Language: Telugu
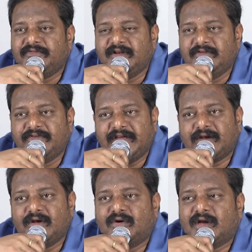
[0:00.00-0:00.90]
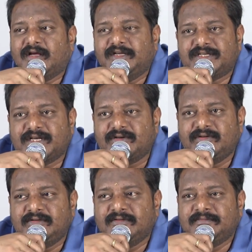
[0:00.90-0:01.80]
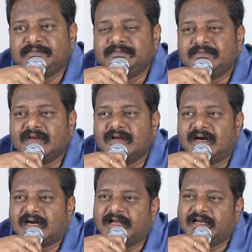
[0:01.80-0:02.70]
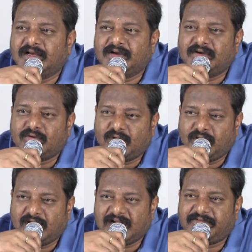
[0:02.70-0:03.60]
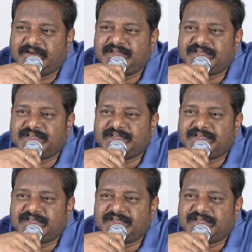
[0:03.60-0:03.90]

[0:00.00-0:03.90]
ఫిలింఫేర్లో కూడా ఇచ్చారు అట్లాగే కొరియోగ్రాఫర్కి